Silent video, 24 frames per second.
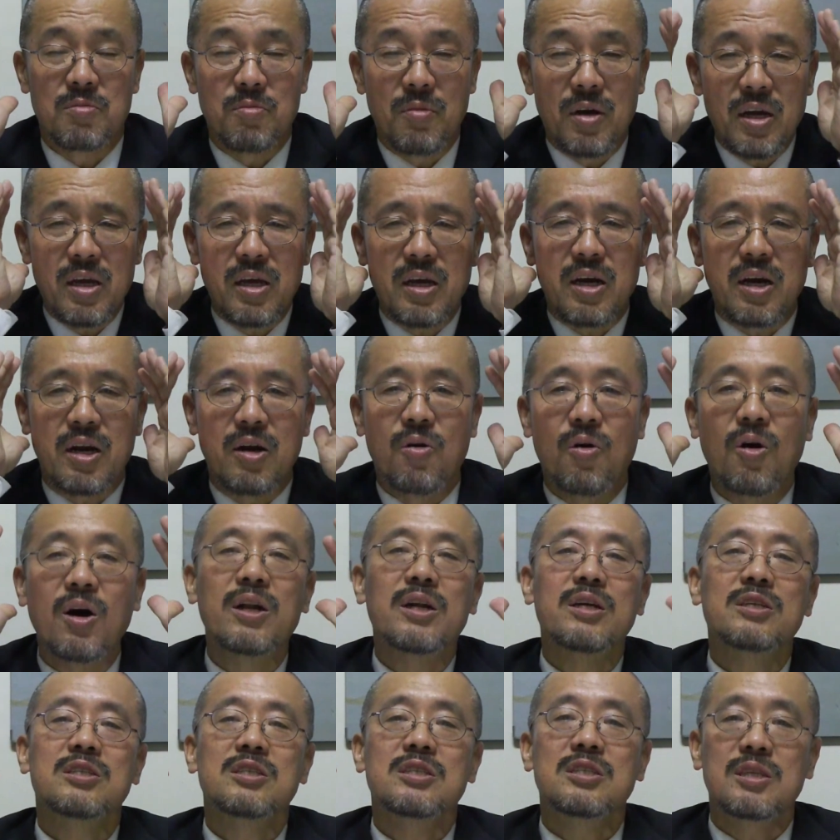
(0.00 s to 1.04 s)
前からお
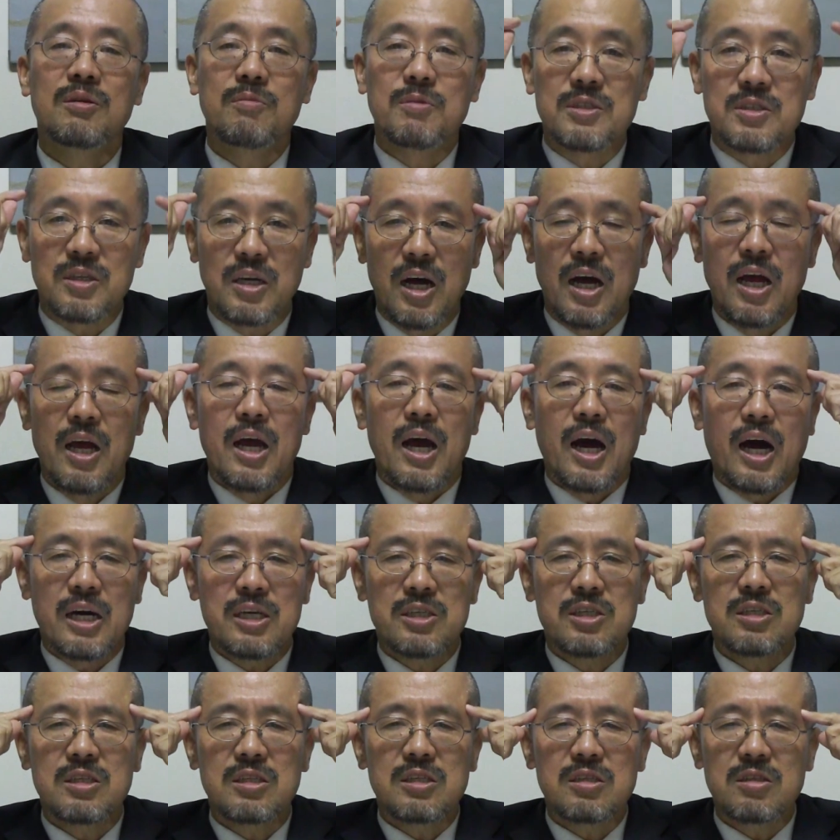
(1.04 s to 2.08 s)
話ししてますが、
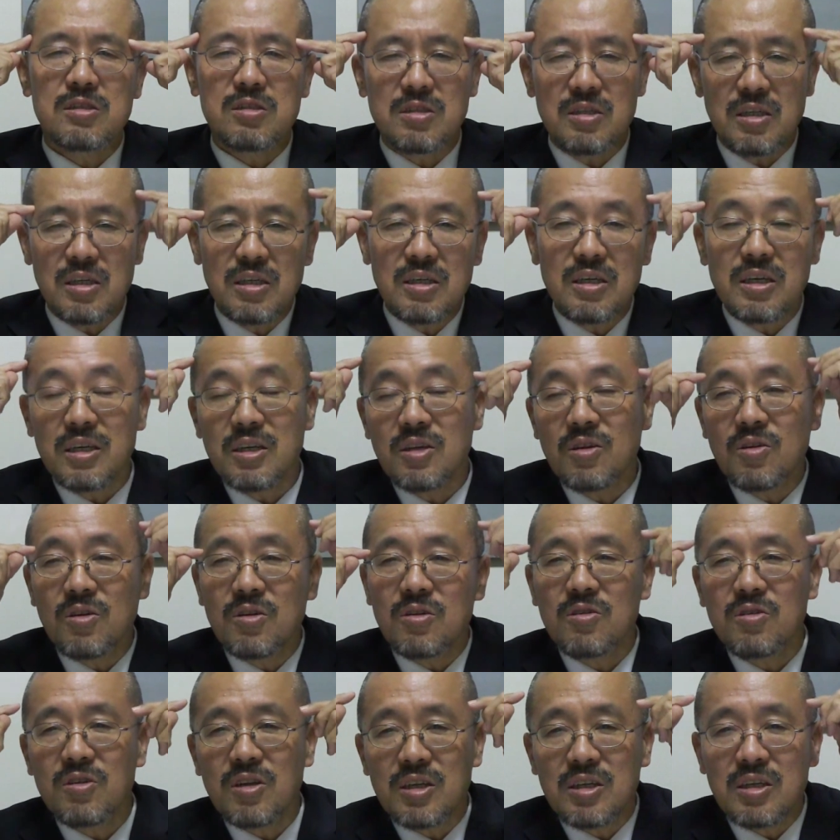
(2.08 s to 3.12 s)
走ってるとなんかいろい
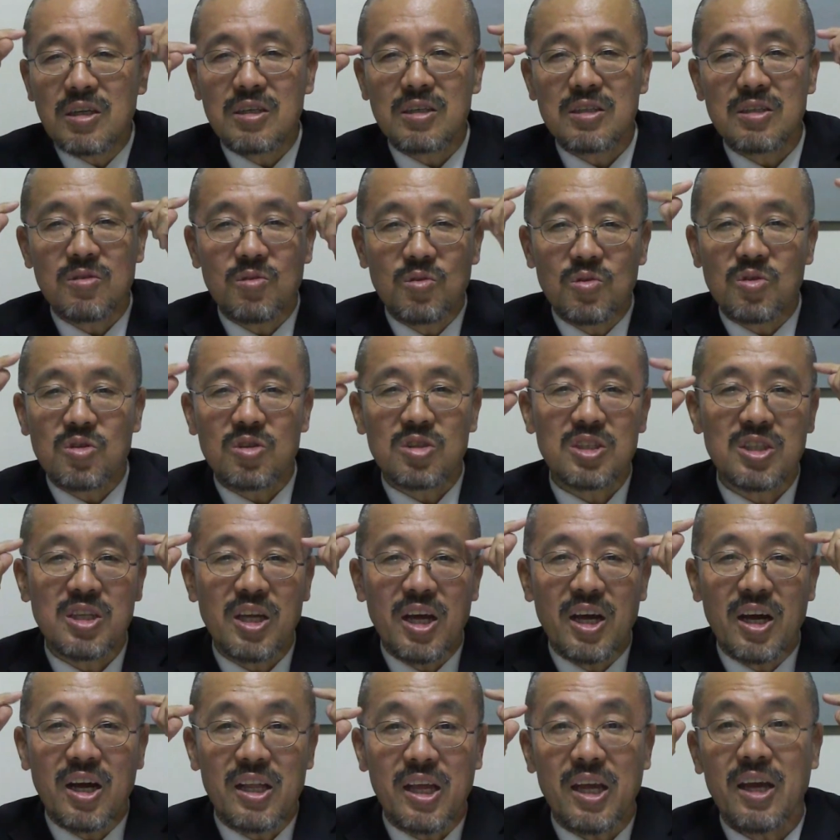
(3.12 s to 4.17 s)
ろな、こう、思
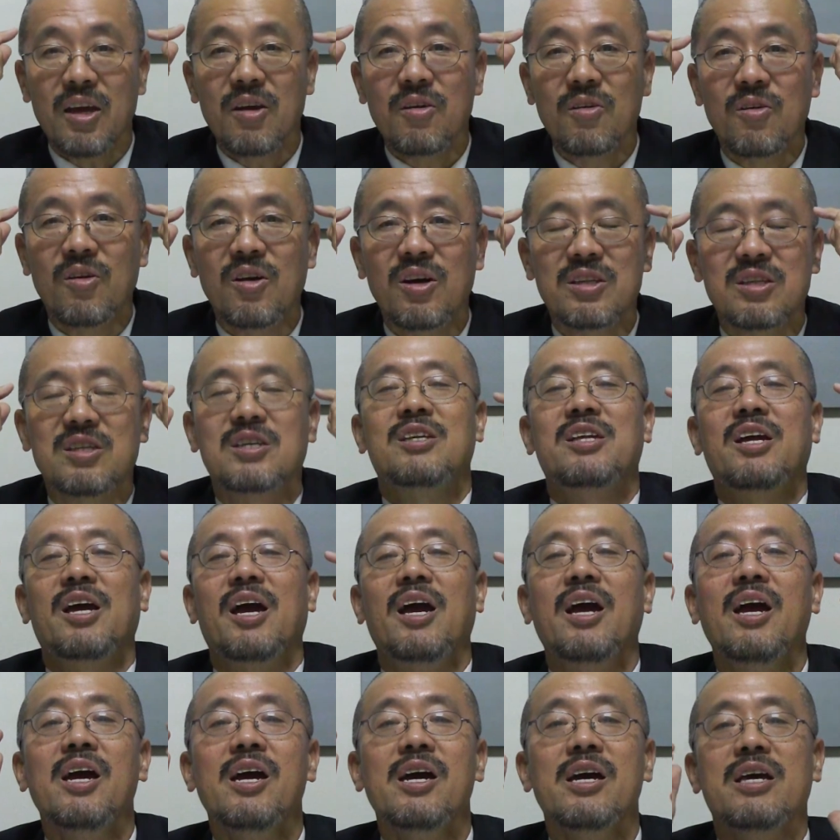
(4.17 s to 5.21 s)
念がね、浮かんでき
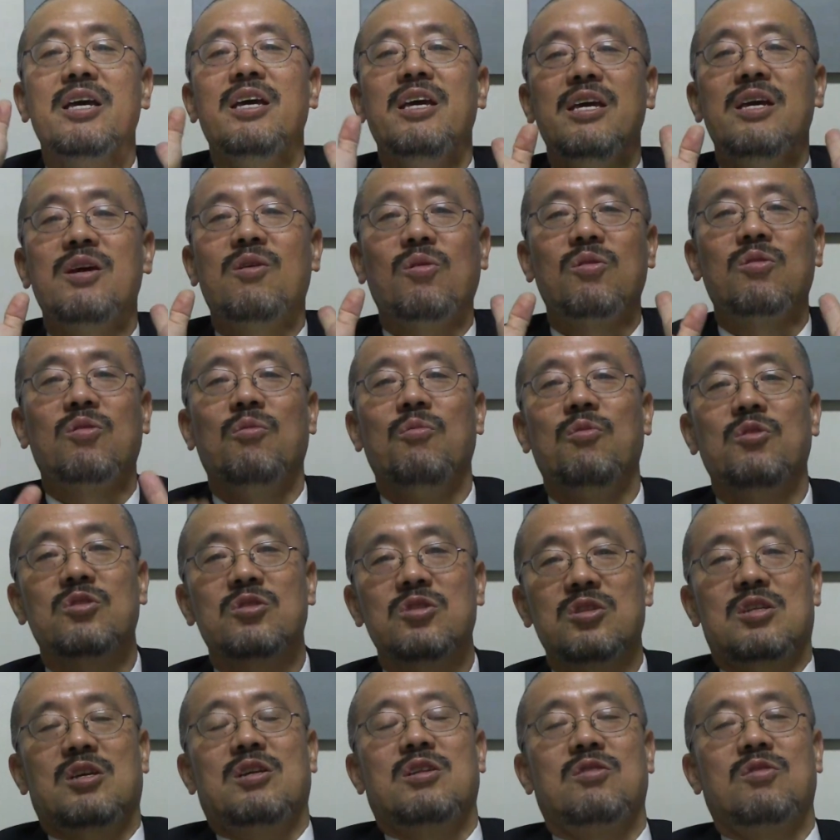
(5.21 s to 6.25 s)
て、いいこと思いつ
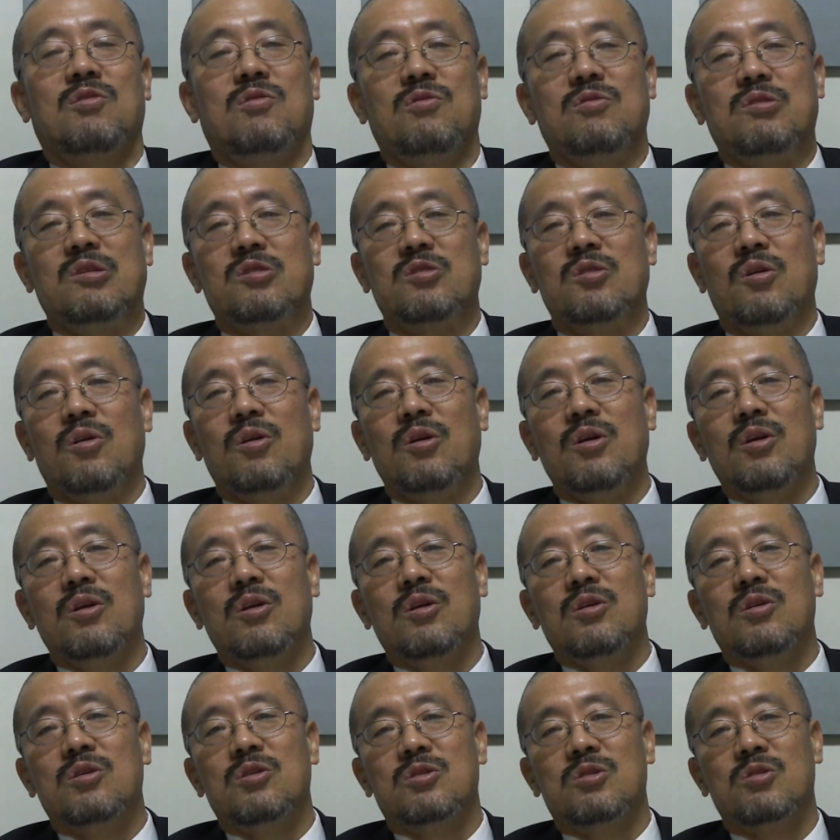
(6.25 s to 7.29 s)
いたりするんですよ。
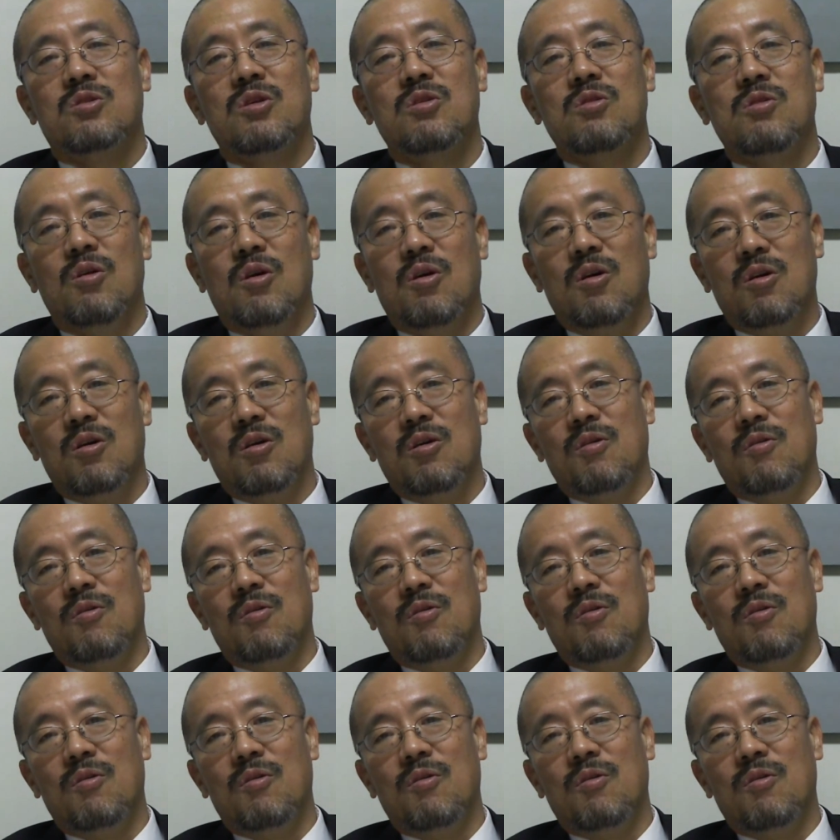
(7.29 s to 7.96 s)
それを、